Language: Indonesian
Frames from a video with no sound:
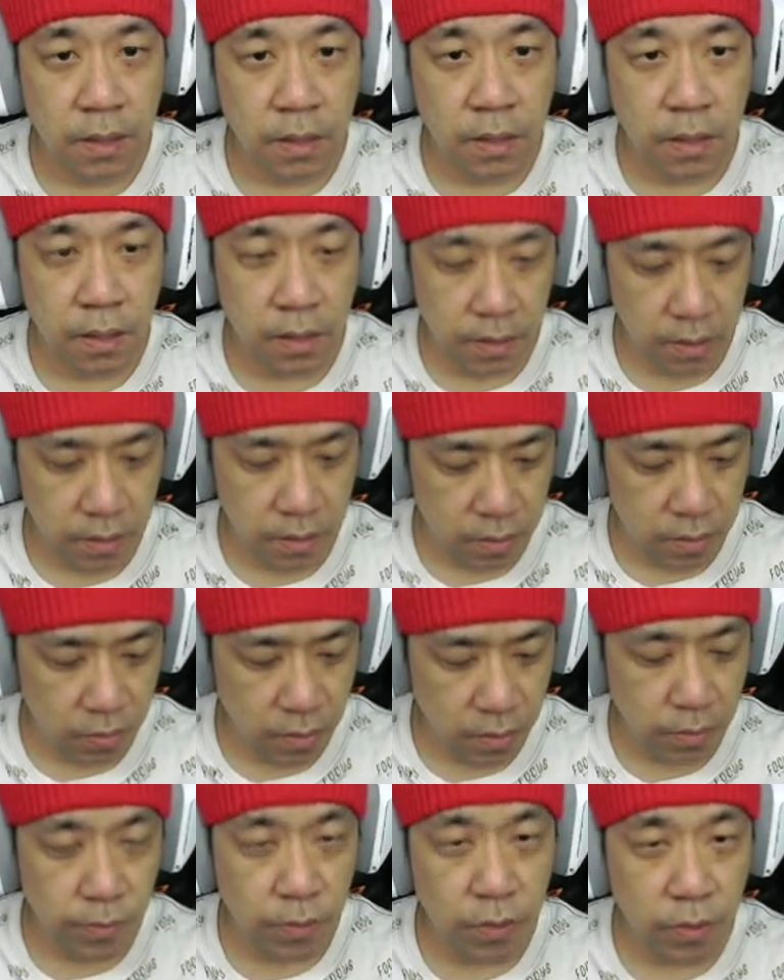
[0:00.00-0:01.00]
Uh, eh, gue
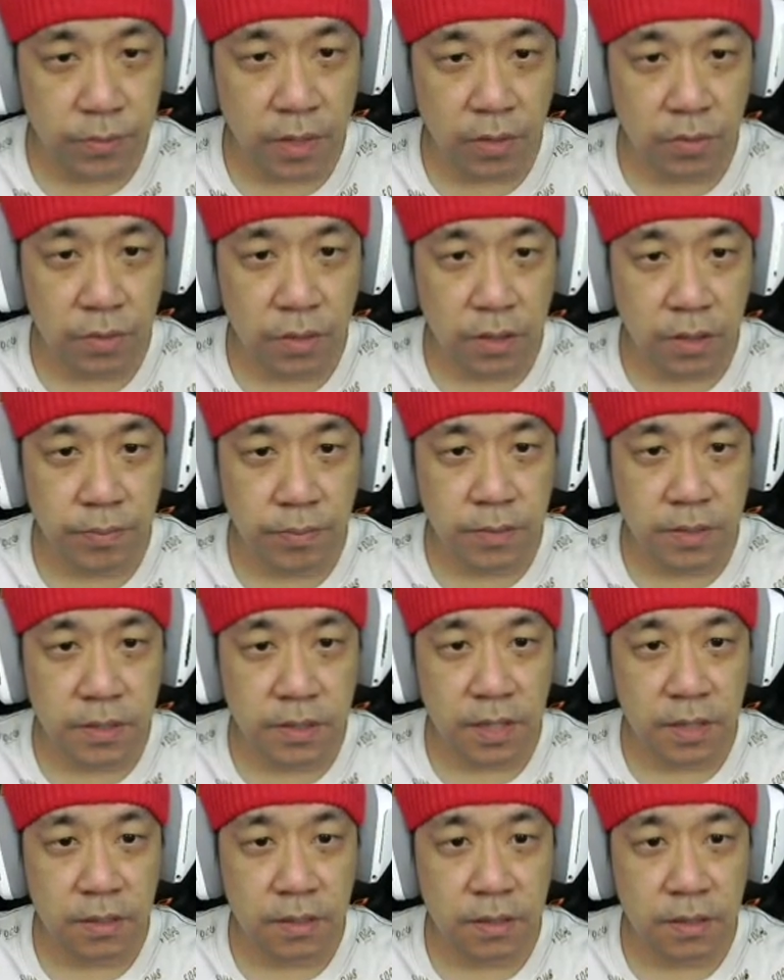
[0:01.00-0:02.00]
nggak belum tahu nih
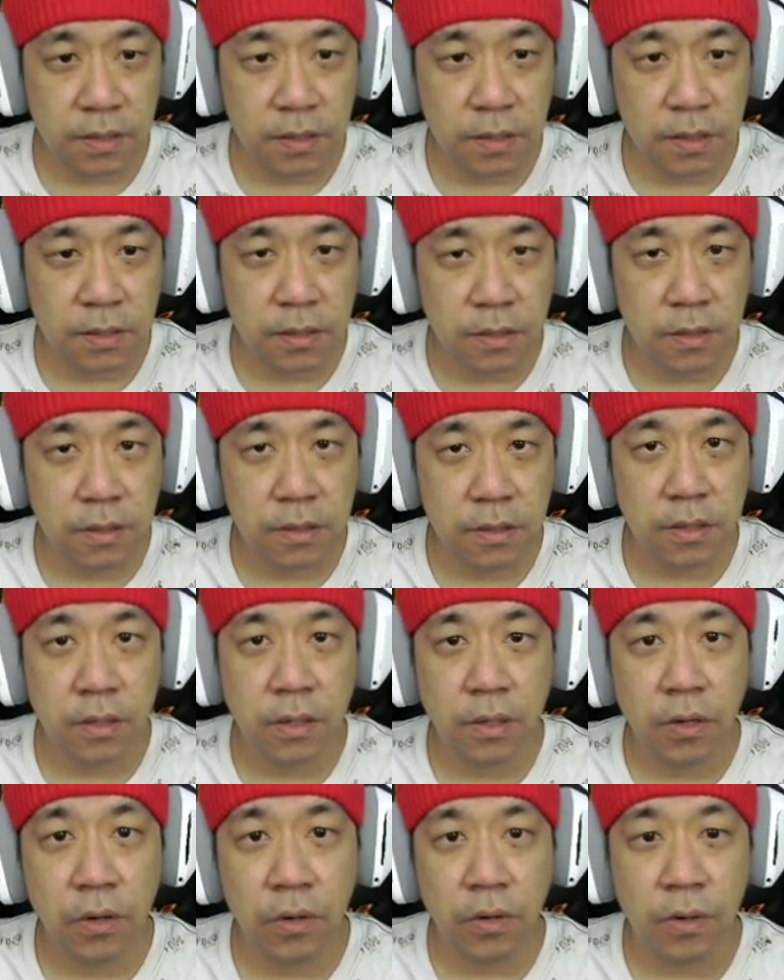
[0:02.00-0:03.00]
pencet. Uh,
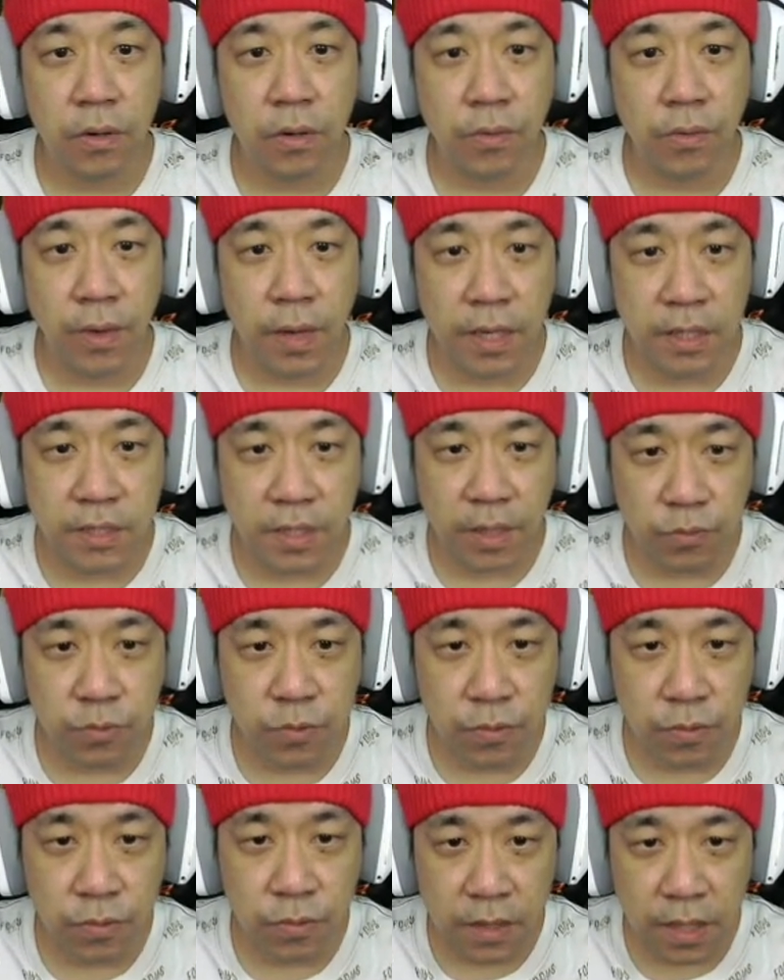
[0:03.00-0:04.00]
oh, gue escape
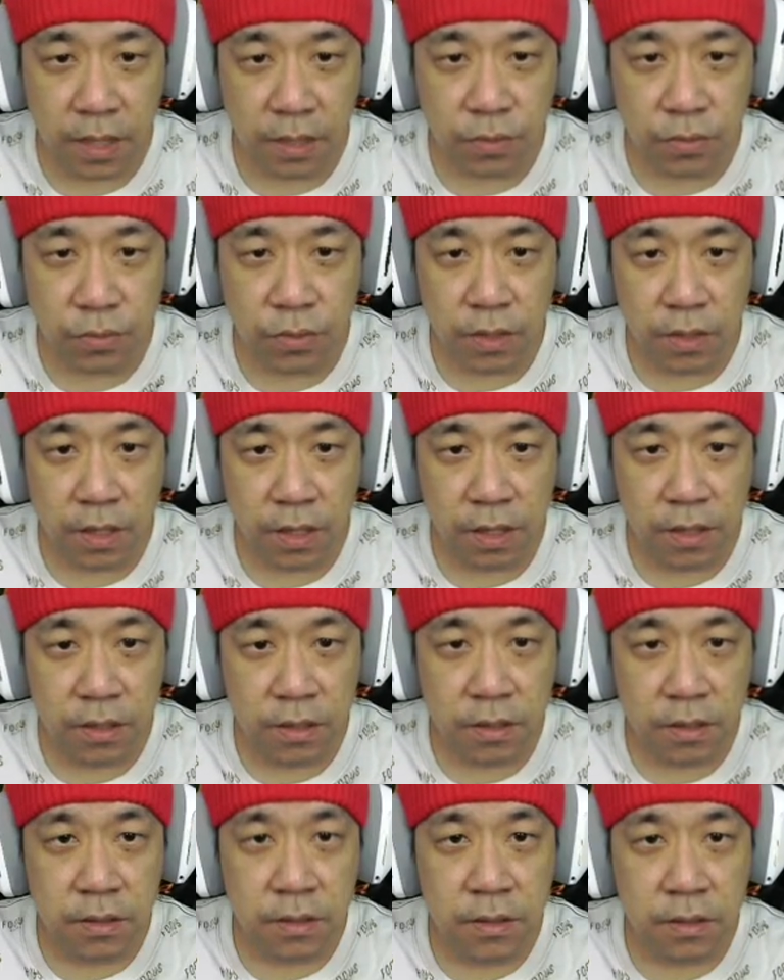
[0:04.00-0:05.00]
dulu, lihat dulu ya.
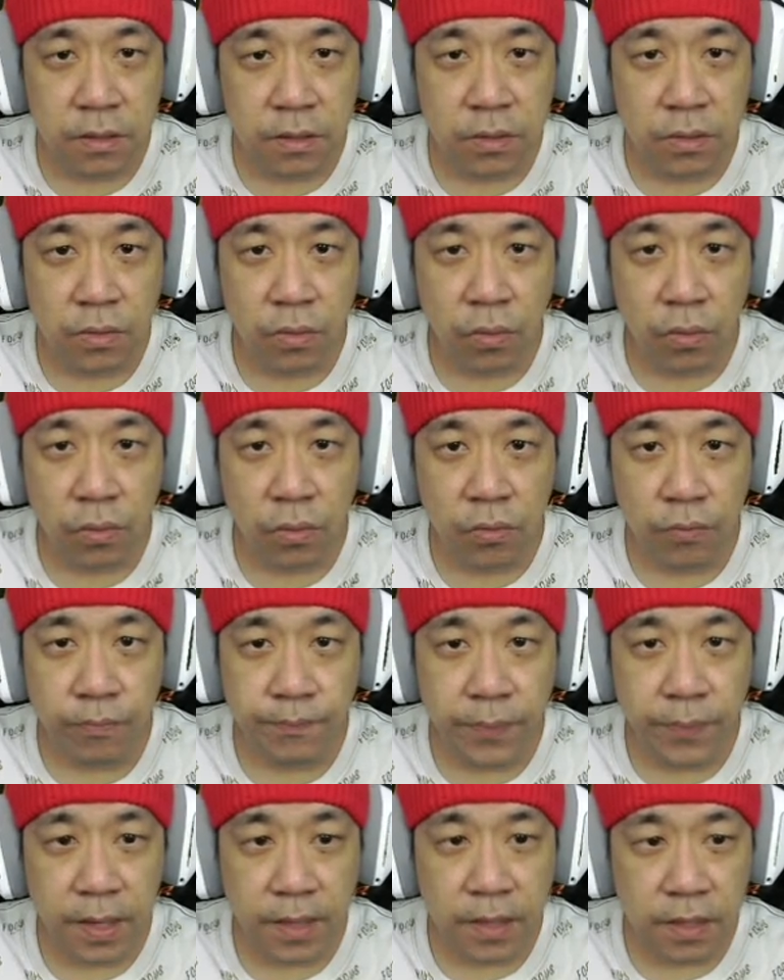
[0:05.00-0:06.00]
Gue
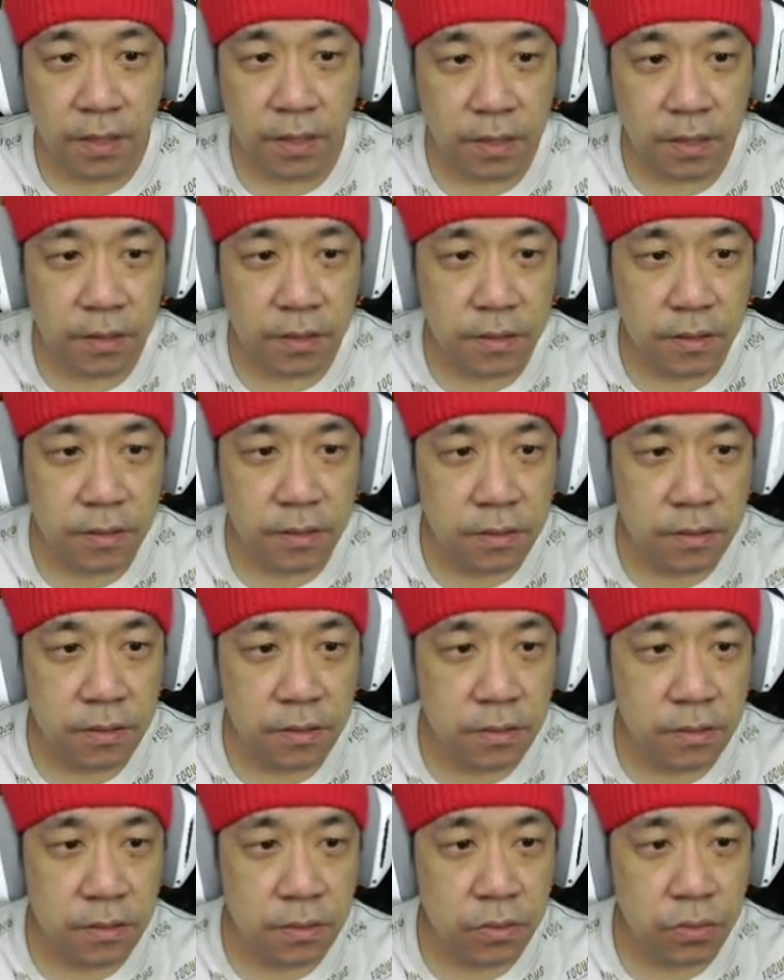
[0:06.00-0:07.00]
lupa ya.
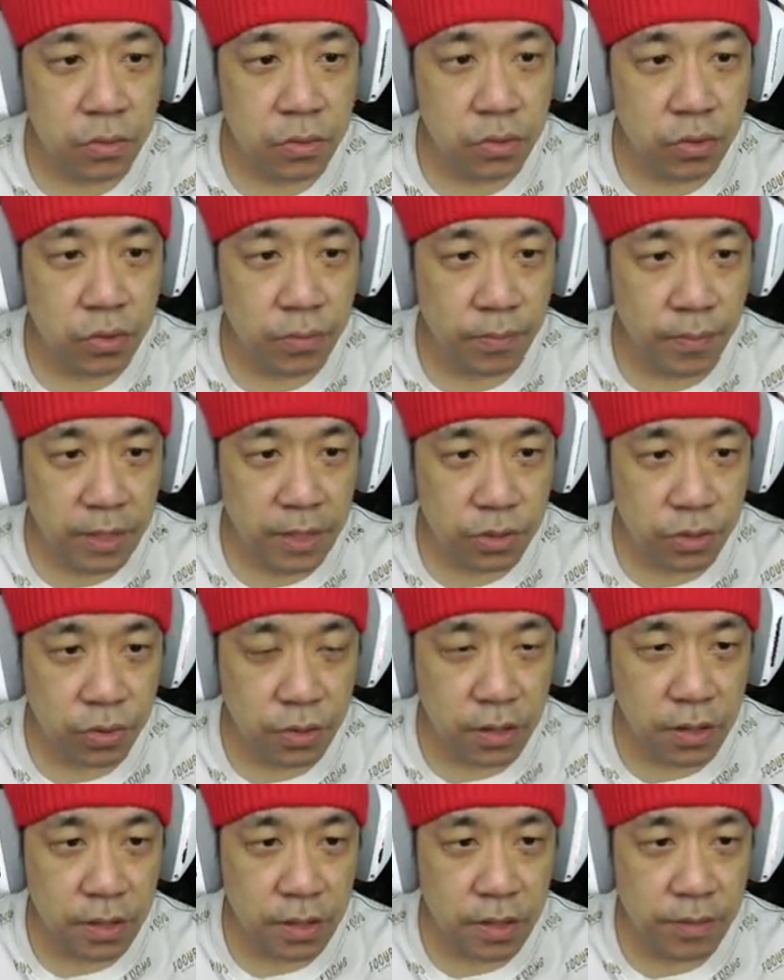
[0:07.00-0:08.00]
Untuk masuk
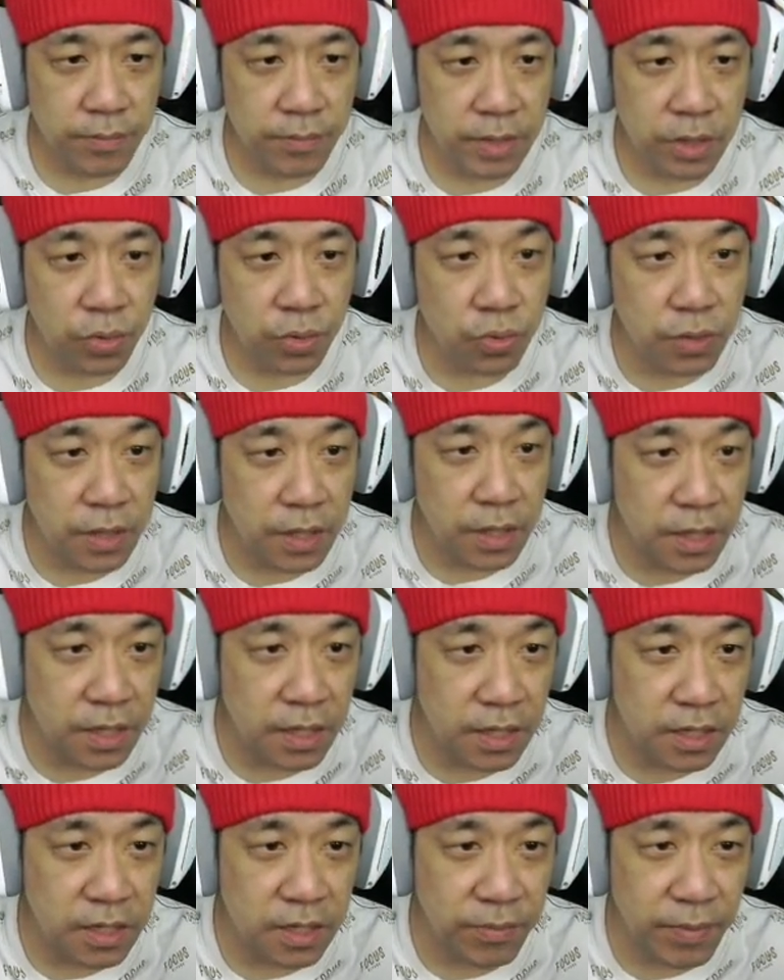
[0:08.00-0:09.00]
ke menunya
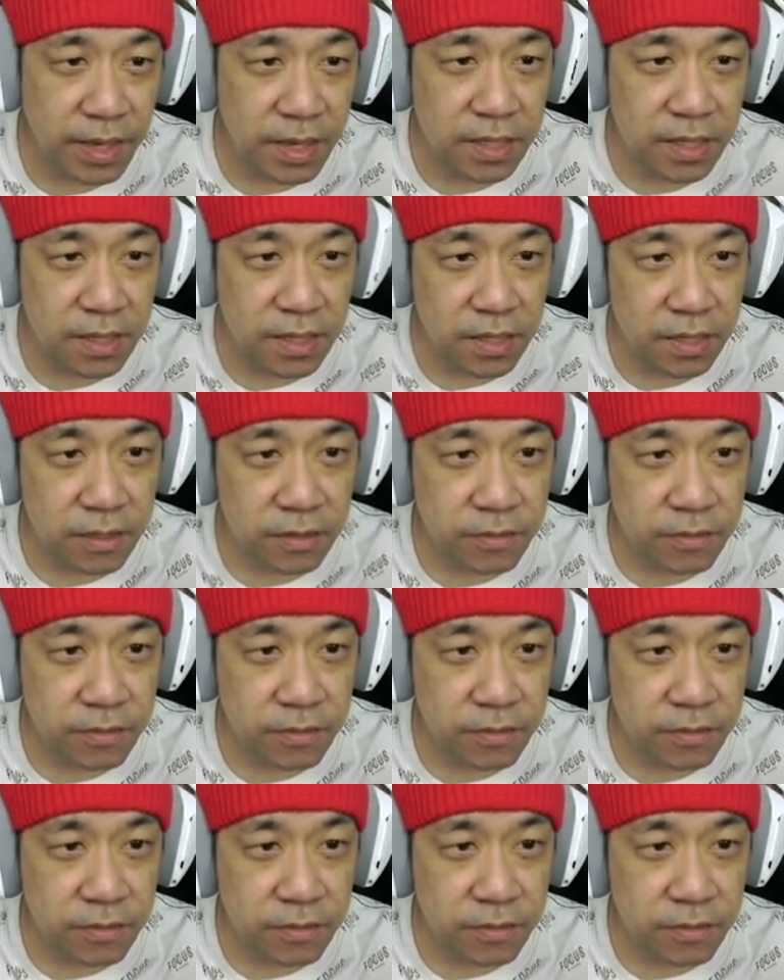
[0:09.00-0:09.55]
ya, di mana ya?